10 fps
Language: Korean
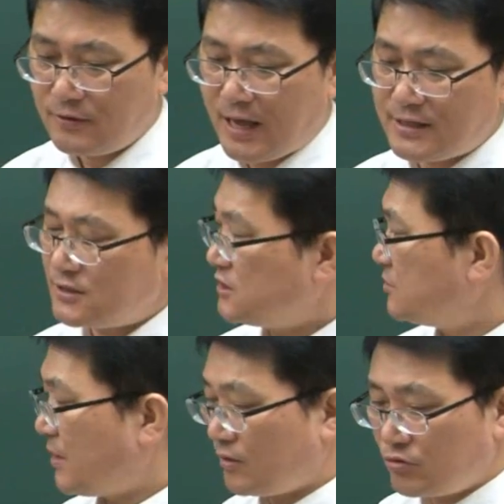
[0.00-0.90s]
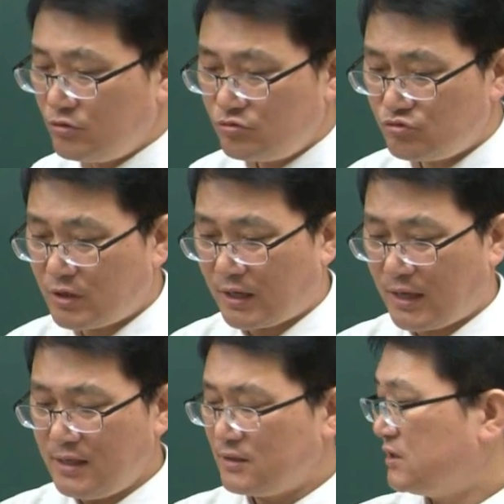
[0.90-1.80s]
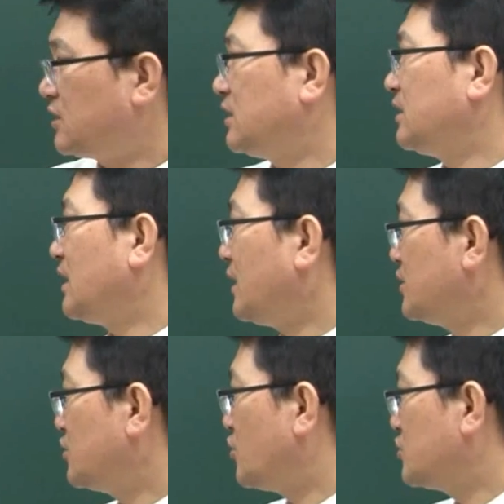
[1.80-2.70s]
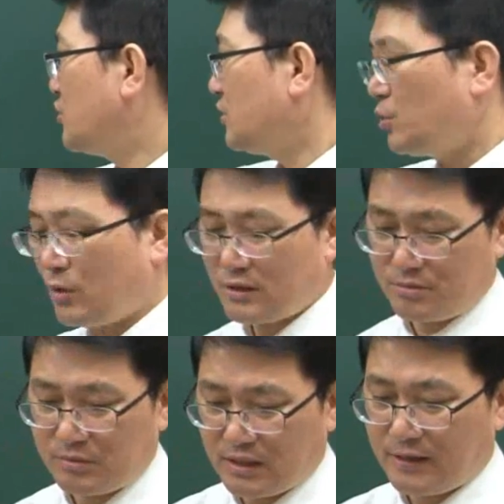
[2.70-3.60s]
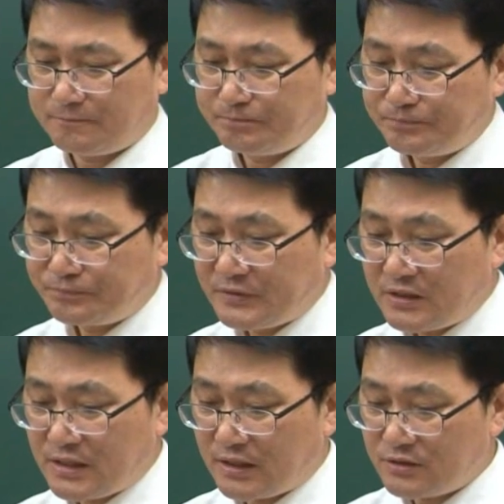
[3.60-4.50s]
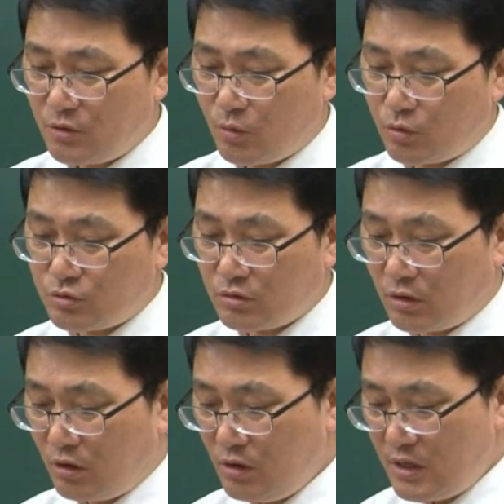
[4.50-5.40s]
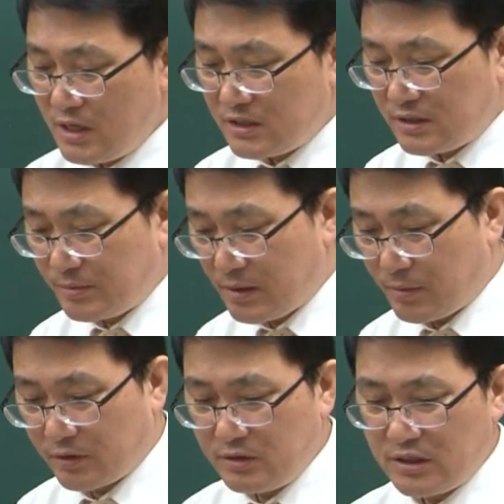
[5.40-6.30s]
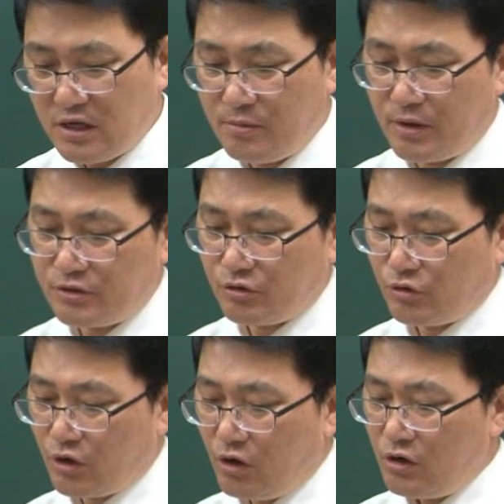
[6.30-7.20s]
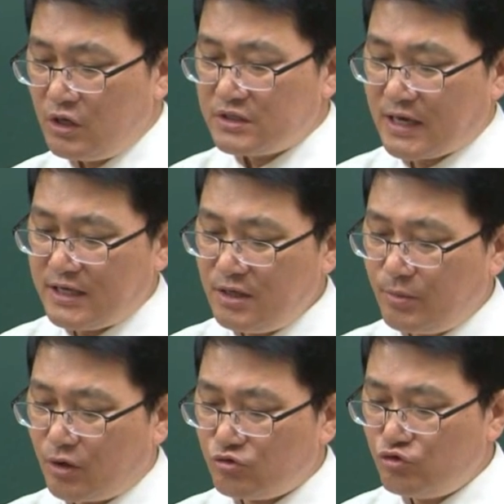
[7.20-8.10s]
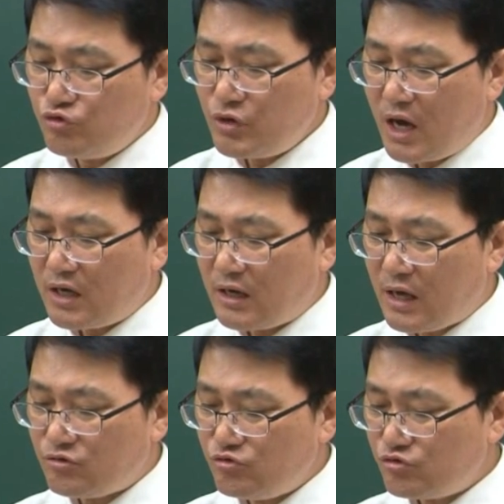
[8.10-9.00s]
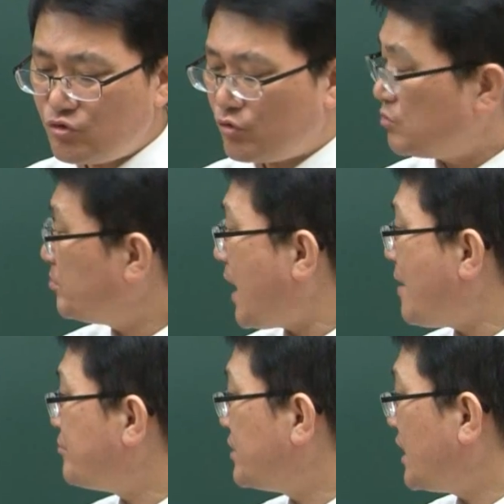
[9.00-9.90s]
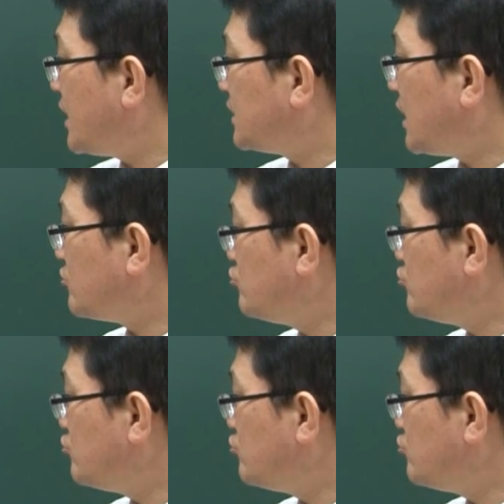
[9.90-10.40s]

안찌름하고는 유량에 이렇게 된다. 여기 여기 똑같습니다. 자 그래서 옳은 거 11번은 1번이고요. 자 2번 유량과 유속은 반비례한다.